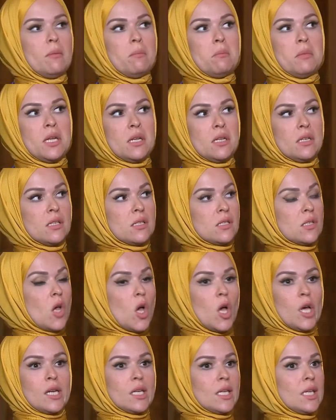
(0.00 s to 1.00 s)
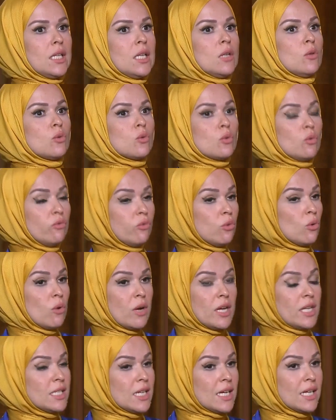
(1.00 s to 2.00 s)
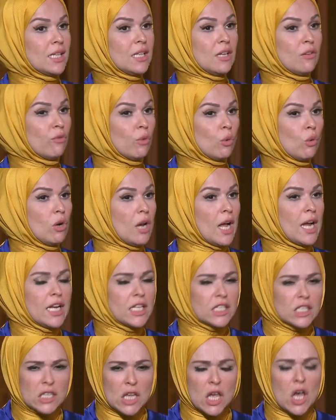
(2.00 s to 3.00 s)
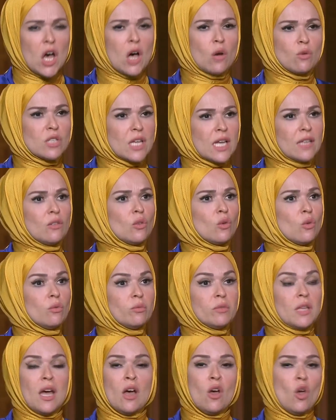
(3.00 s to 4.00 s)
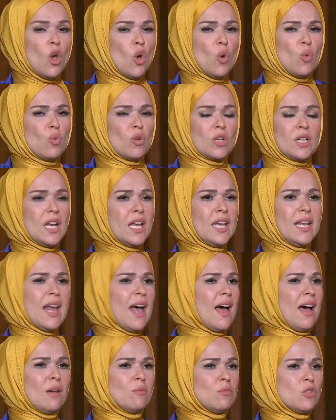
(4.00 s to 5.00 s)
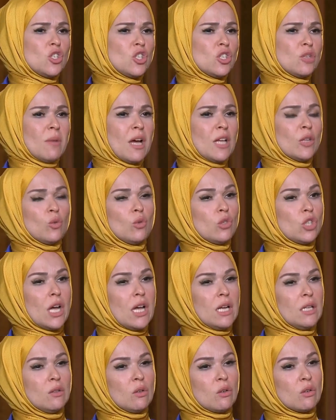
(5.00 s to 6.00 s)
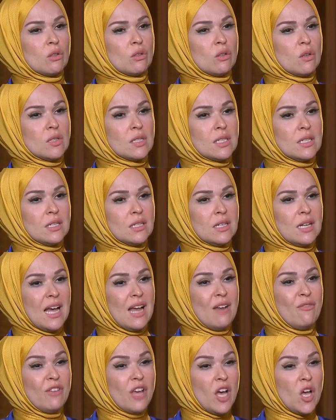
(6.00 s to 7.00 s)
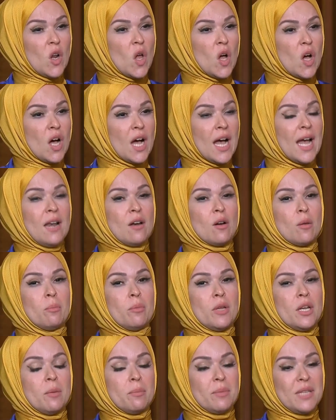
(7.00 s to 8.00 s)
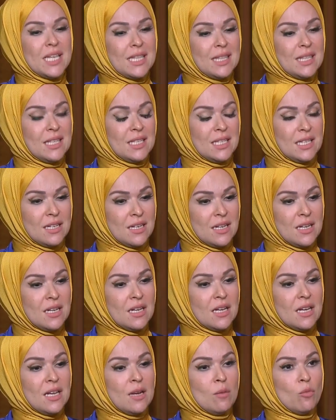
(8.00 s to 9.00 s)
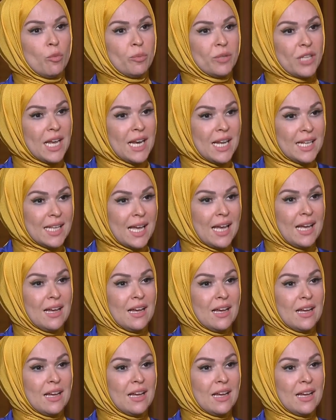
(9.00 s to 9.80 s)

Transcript: من الظاهر كده ان ظروفه كويسه جدا في كل حالات صحه وستر وبتاع آه وتلاقيه لا مش ما عندوش حاله الرضا دي هل في علاقه هل ربنا بيدي المبتلى ده